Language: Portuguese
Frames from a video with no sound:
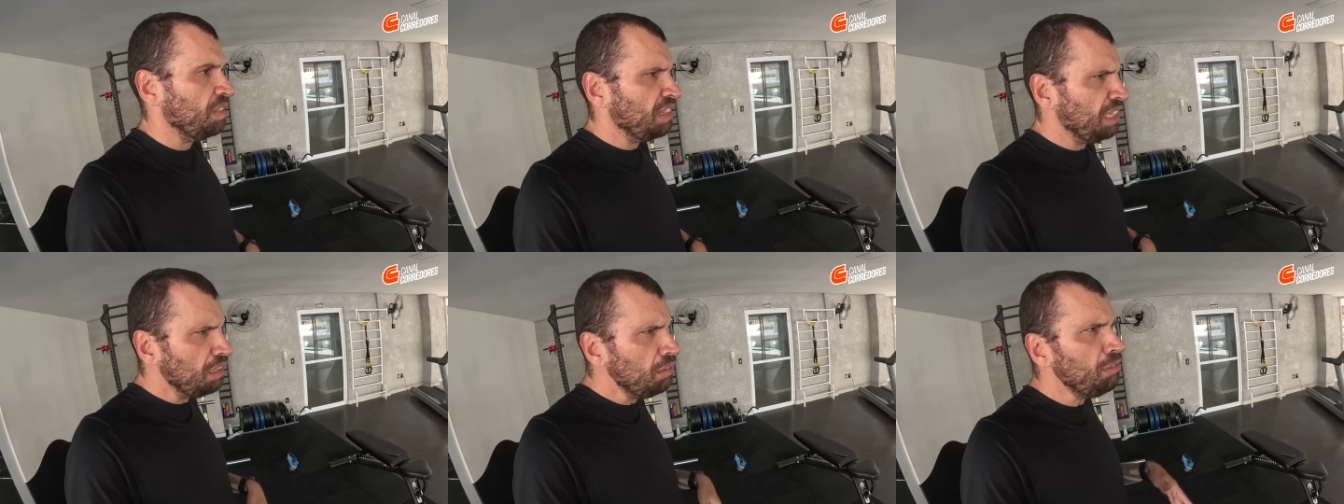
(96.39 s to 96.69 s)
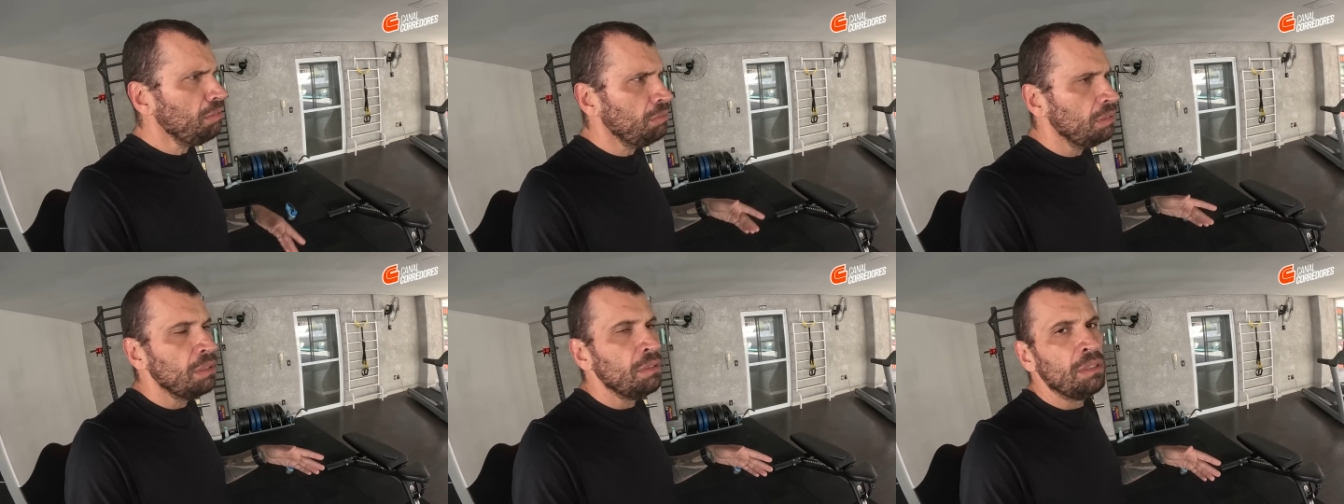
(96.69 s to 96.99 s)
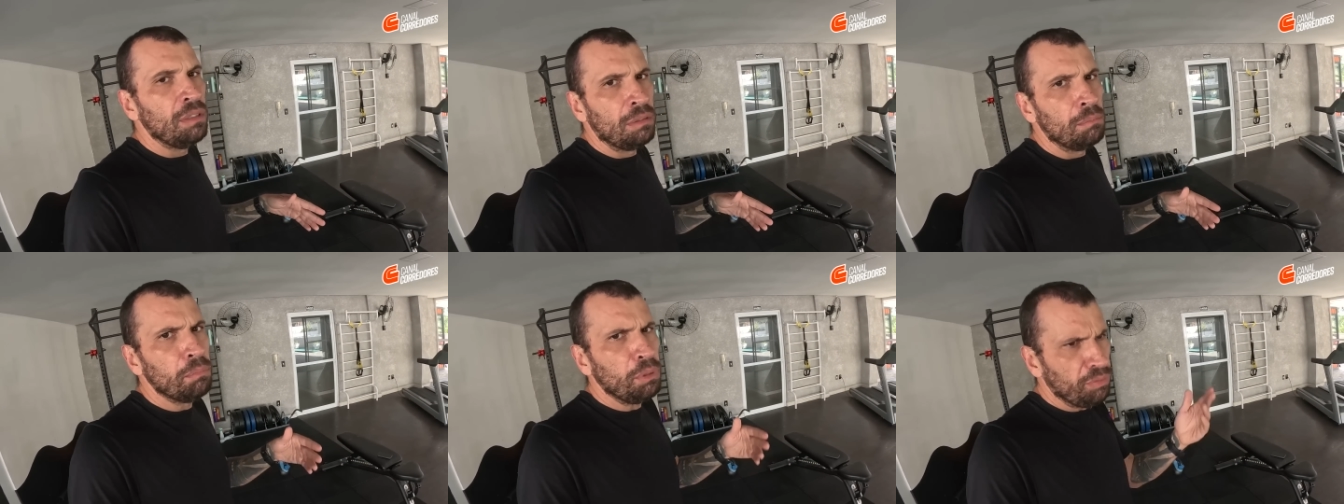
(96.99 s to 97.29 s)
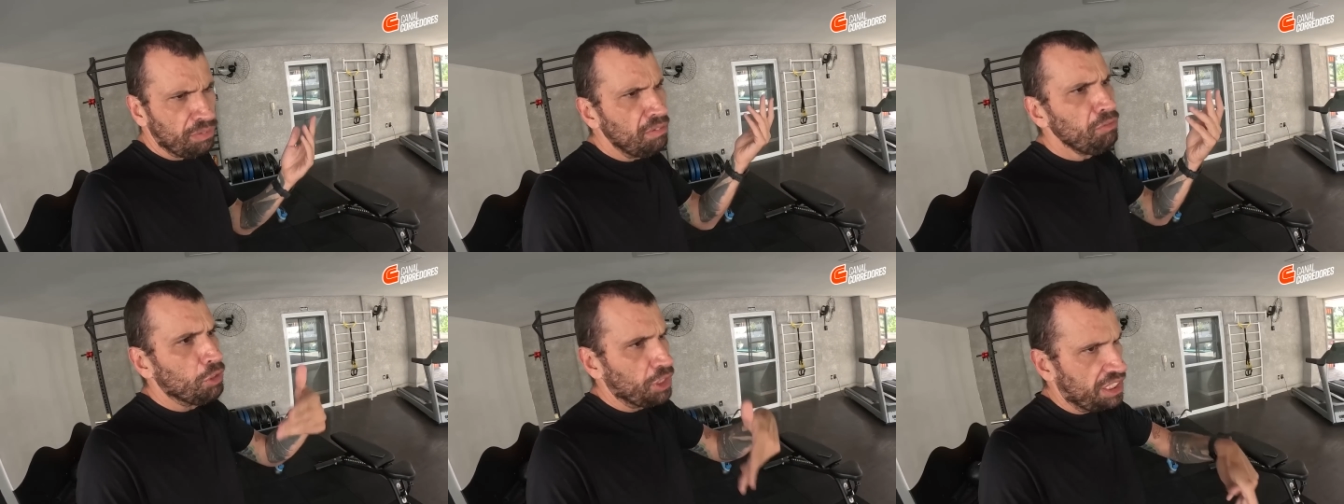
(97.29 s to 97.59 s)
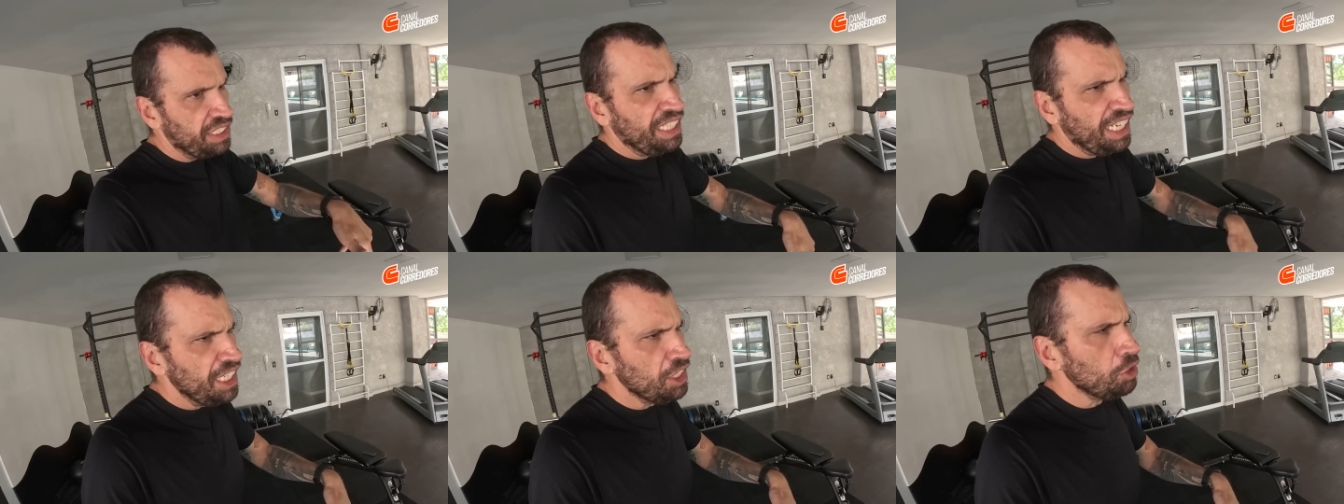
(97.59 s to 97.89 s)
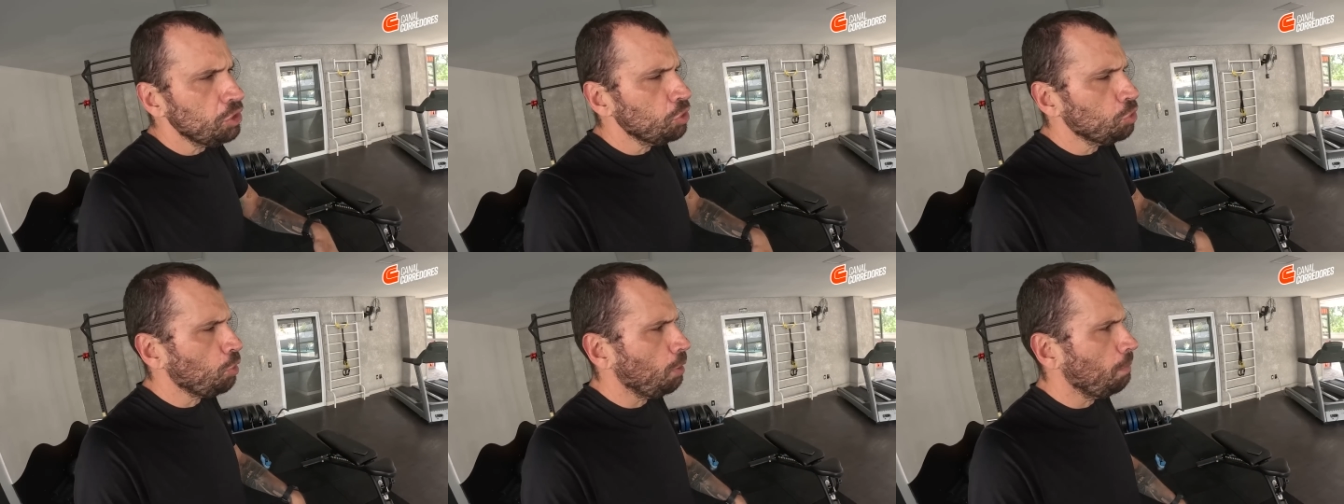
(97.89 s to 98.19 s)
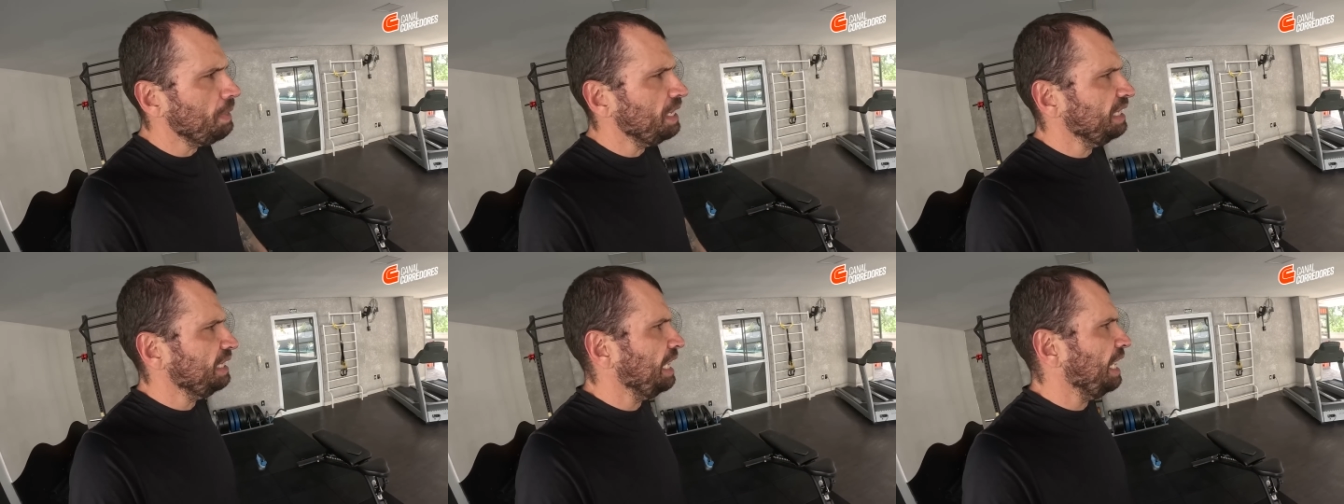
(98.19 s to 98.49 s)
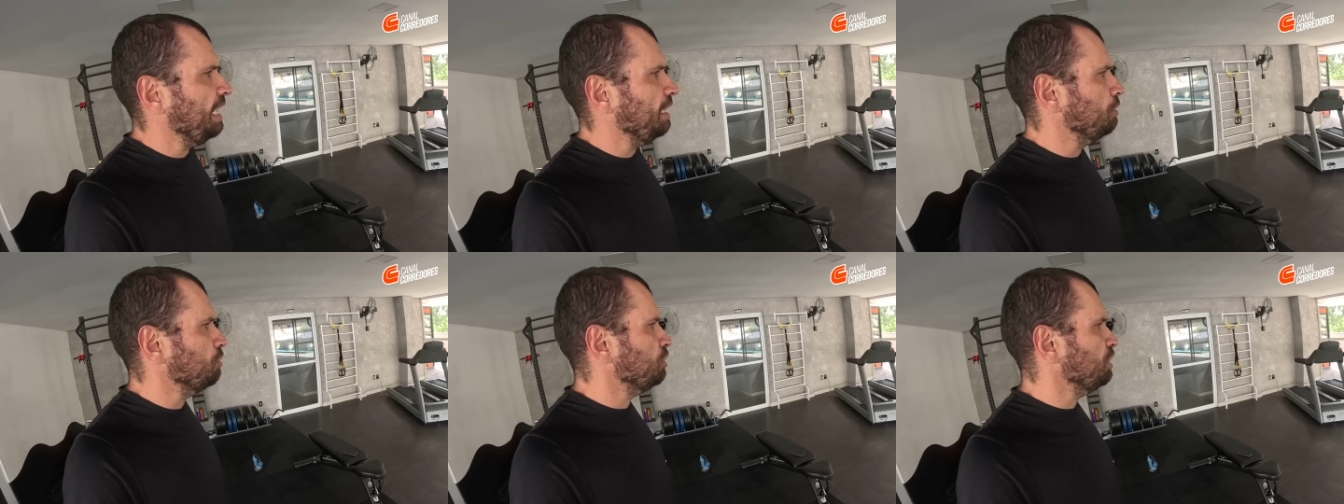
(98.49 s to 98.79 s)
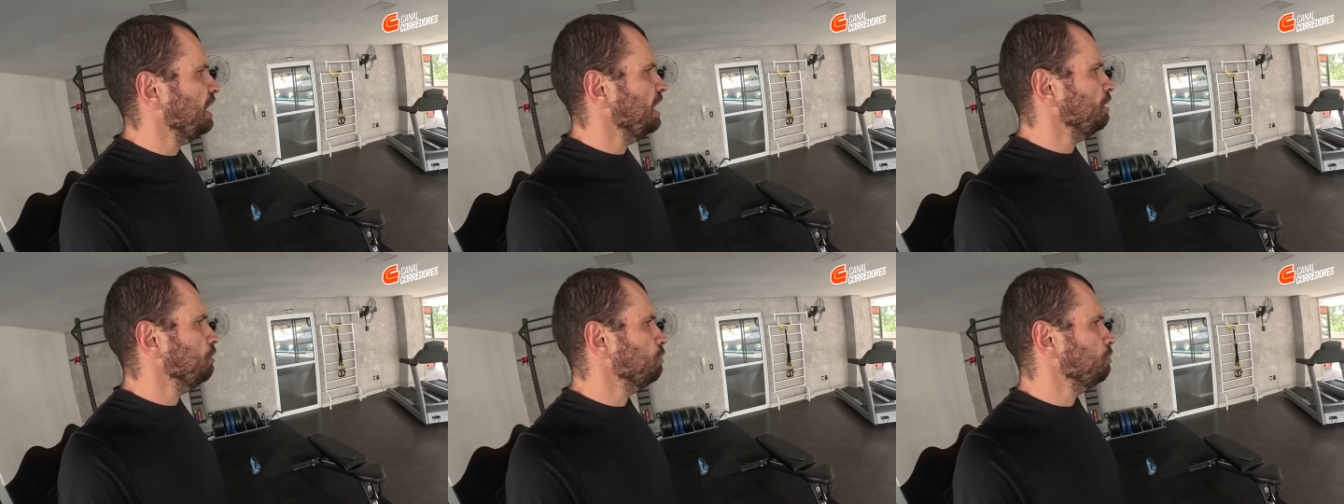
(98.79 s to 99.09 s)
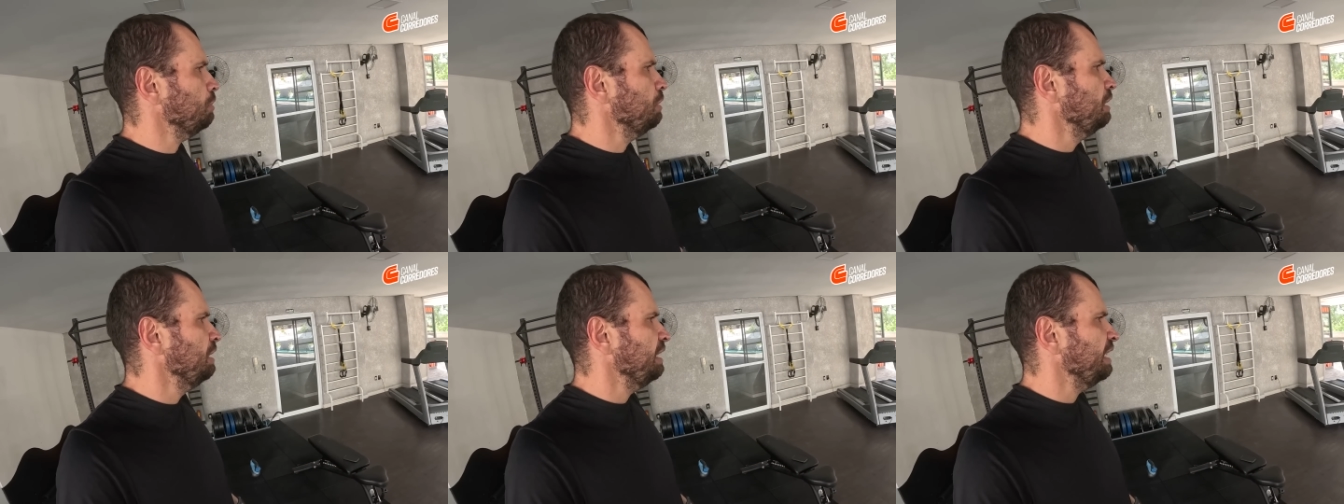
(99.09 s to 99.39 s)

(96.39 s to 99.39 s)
Então, por favor, deixa os comentários, certo?